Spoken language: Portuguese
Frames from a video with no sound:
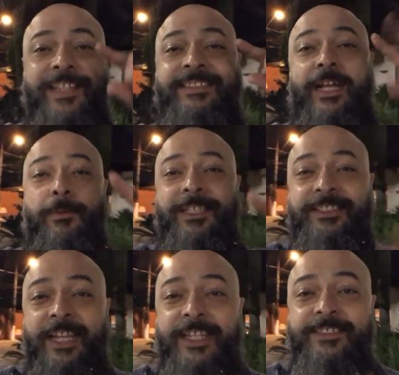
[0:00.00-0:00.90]
Passaram
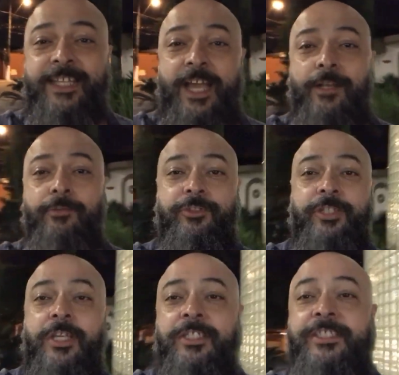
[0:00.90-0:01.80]
mais três
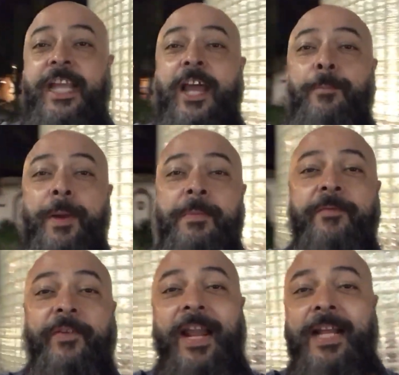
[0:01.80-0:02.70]
anos, chegaram para
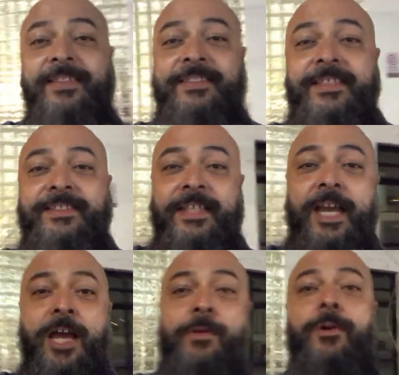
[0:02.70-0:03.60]
mim e falaram assim:
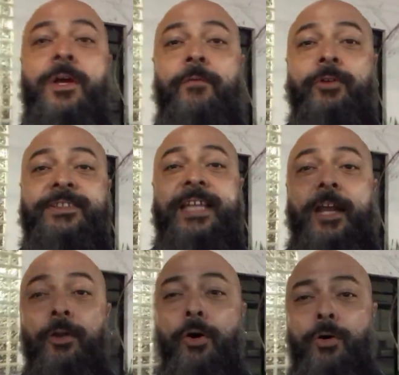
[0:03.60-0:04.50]
cigano,
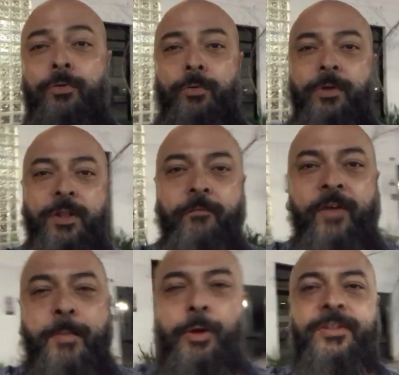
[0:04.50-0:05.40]
você é louco,
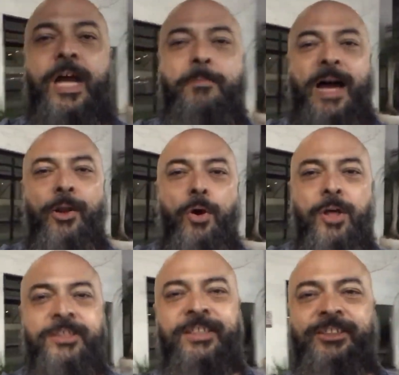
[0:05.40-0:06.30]
vai montar uma
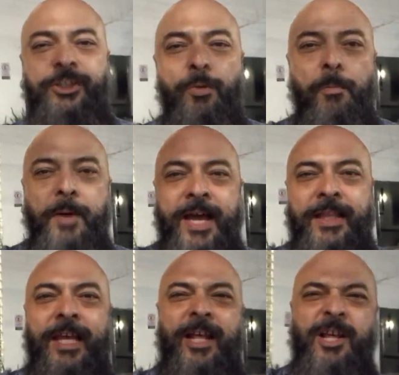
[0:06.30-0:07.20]
loja de
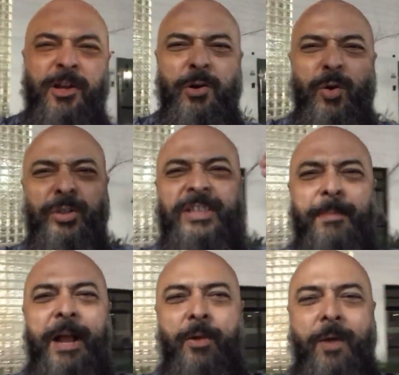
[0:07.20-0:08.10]
umbanda no
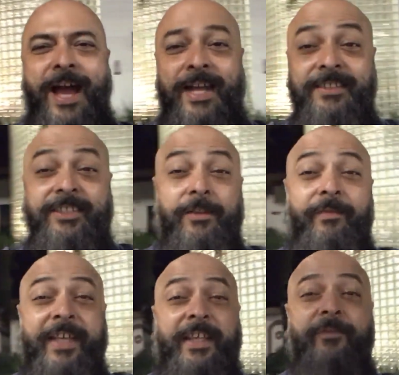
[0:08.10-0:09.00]
Jabaquara, você
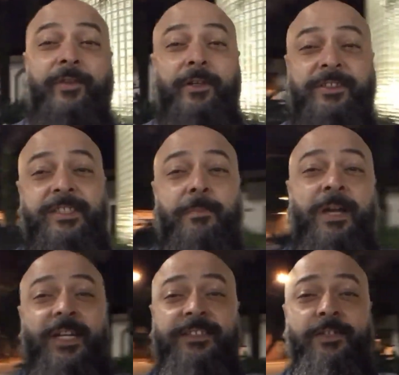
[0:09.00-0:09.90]
não vai ter final de
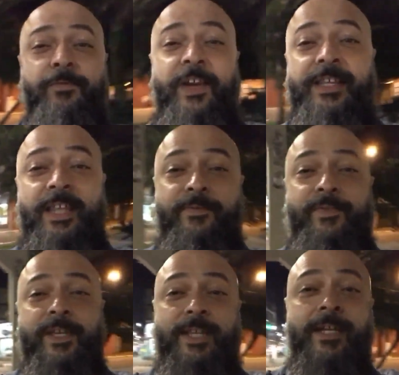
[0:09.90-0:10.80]
semana, você não vai ter
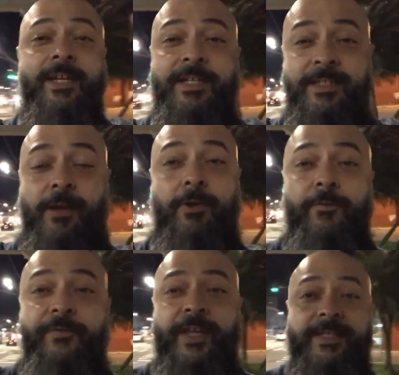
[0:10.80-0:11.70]
vida. Sabe o
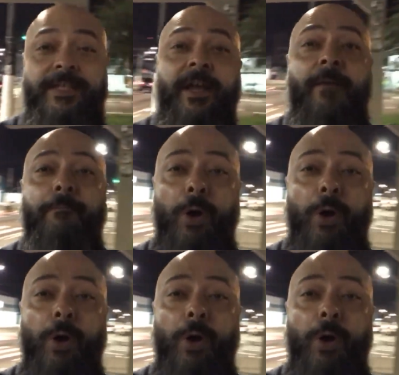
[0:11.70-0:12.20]
que eu fiz?